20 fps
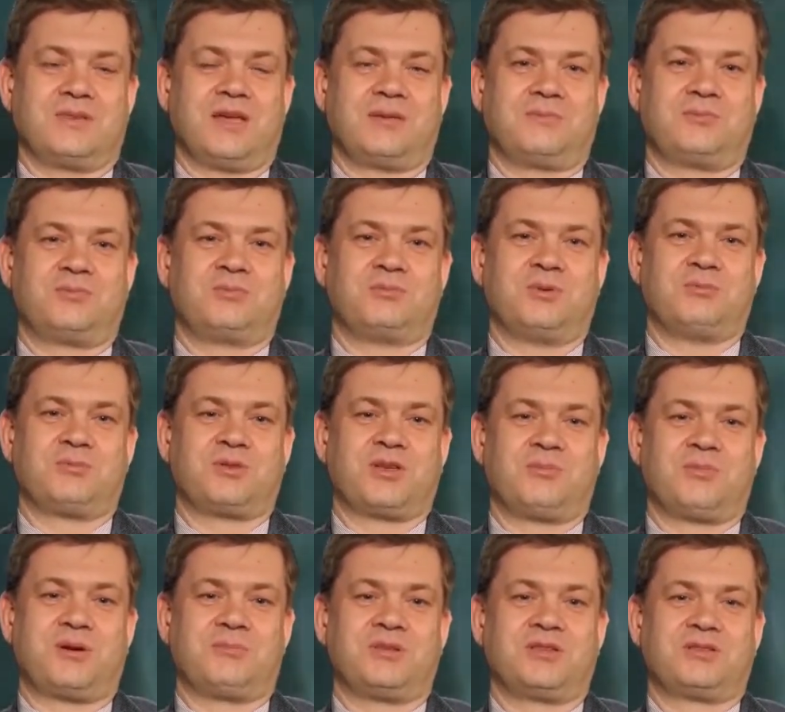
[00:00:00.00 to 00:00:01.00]
Я
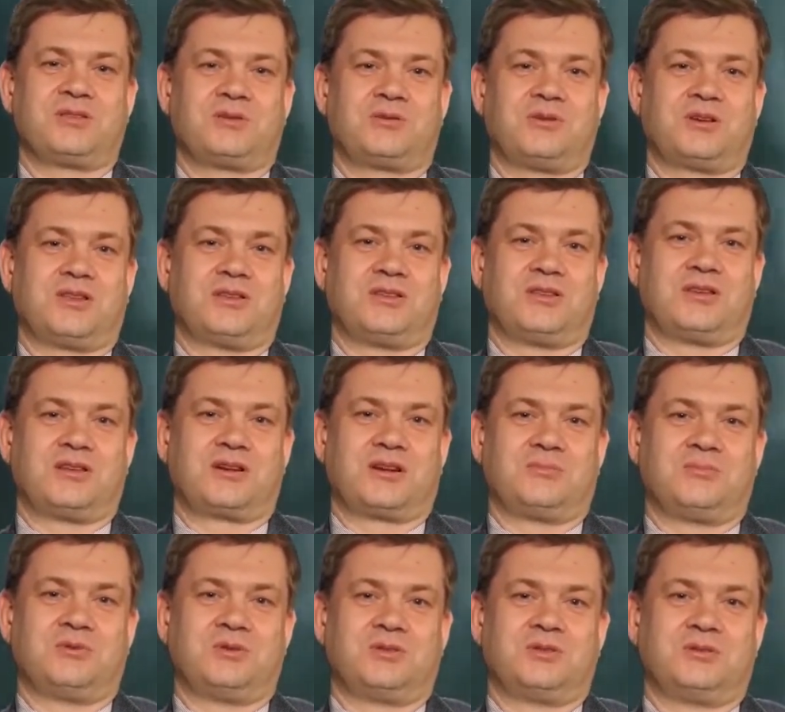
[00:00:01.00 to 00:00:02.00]
вспоминаю момент такой, когда я
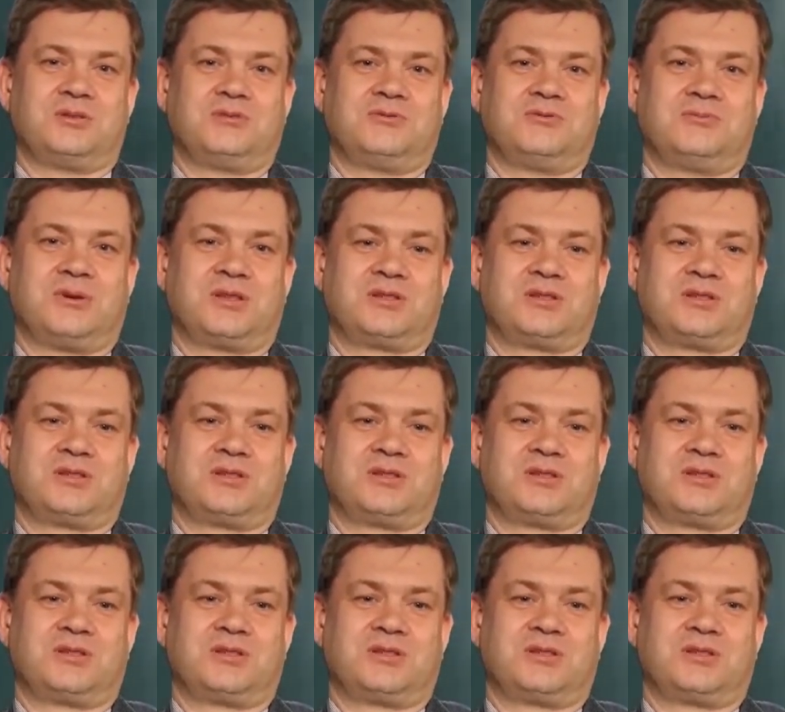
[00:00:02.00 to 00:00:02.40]
работал в